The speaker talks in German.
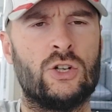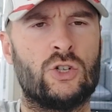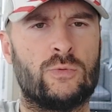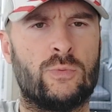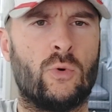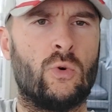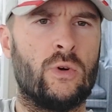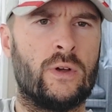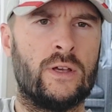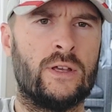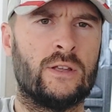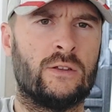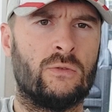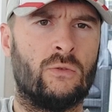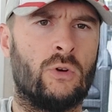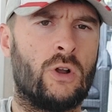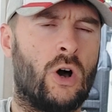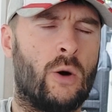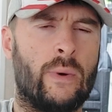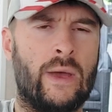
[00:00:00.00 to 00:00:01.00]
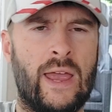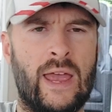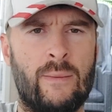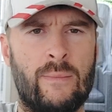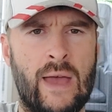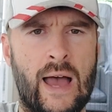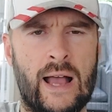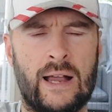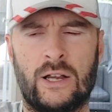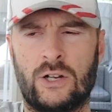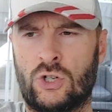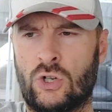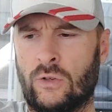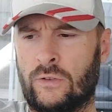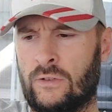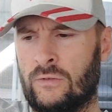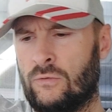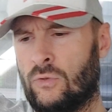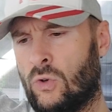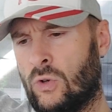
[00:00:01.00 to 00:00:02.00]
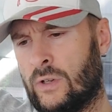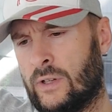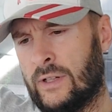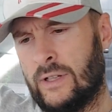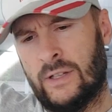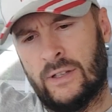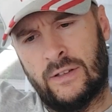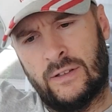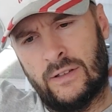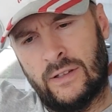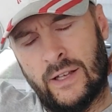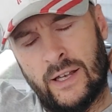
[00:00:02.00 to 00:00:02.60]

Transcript: gesprungen ist oder ob er eher mehr angeschossen worden ist.